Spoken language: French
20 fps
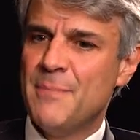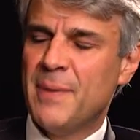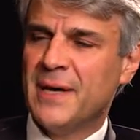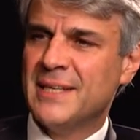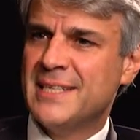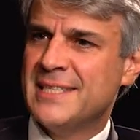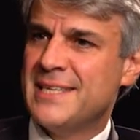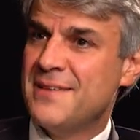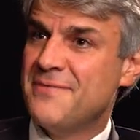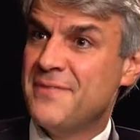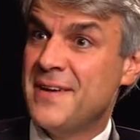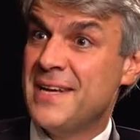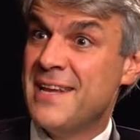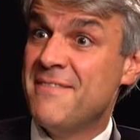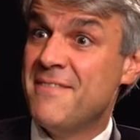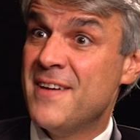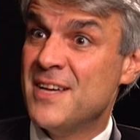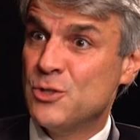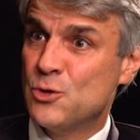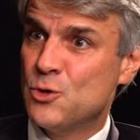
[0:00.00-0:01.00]
par des effets
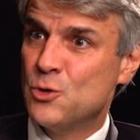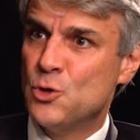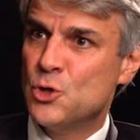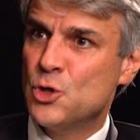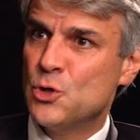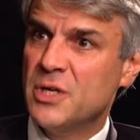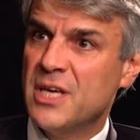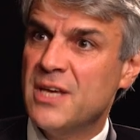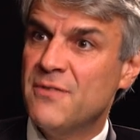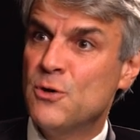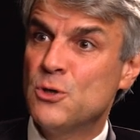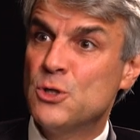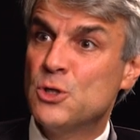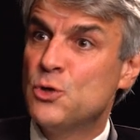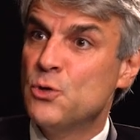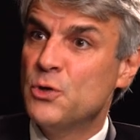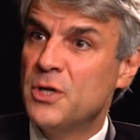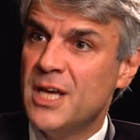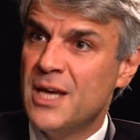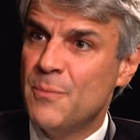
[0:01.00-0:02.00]
néfastes de gens qui veulent
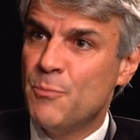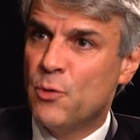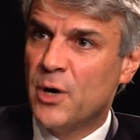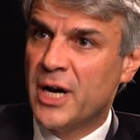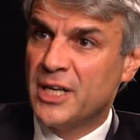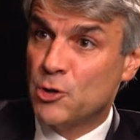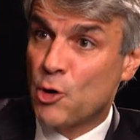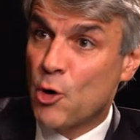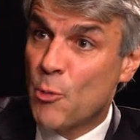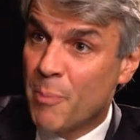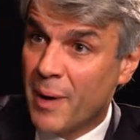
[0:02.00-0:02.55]
stocker pour être